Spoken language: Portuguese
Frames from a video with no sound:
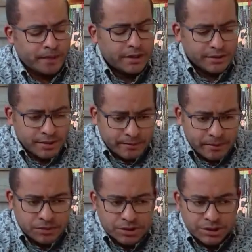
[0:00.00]

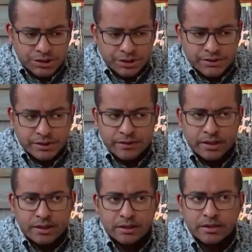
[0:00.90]
Sabemos que a geração é
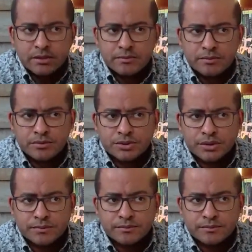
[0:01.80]
aquela que lhe busca.